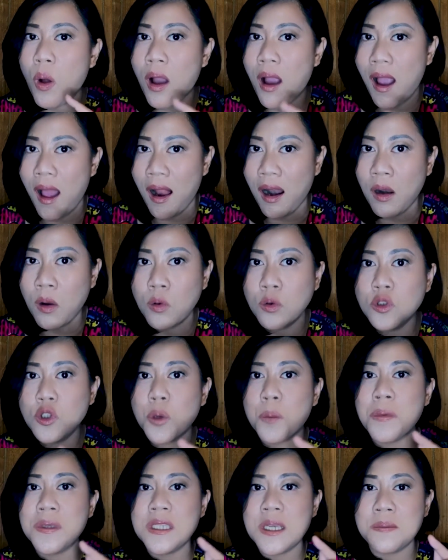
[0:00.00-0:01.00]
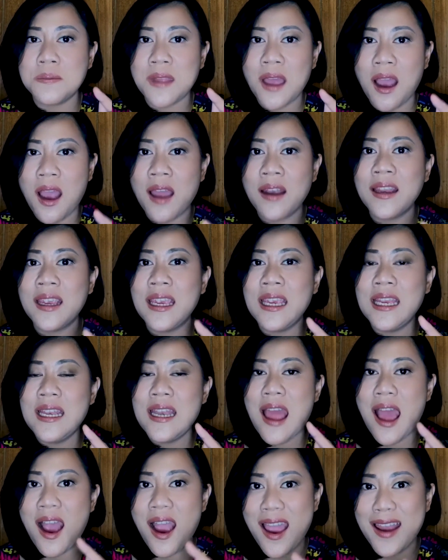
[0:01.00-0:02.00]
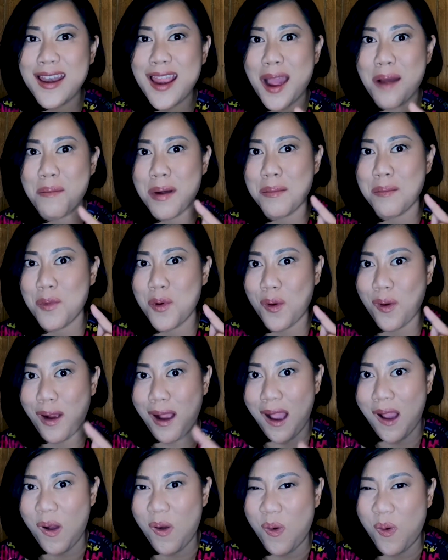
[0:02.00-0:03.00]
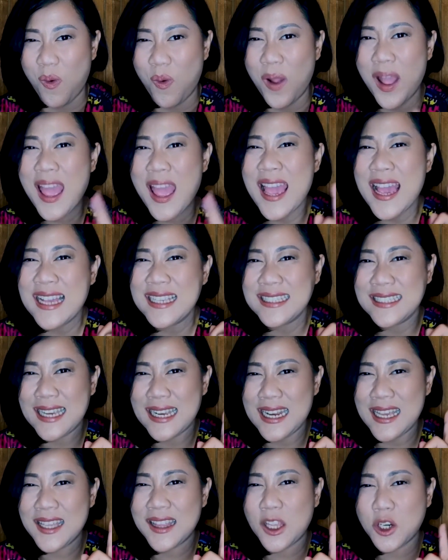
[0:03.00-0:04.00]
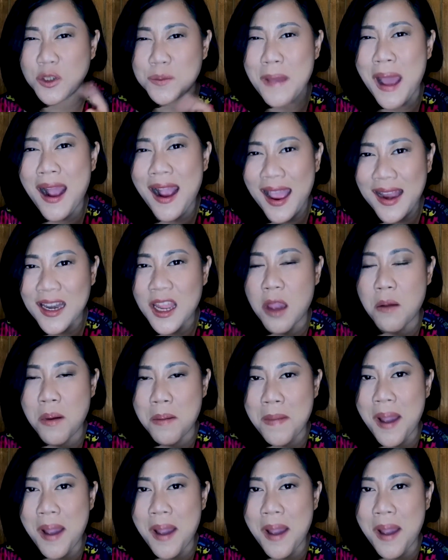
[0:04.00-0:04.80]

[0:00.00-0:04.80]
lokal untuk menciptakan hidangan yang memukau. Jadi kita harus bangga nih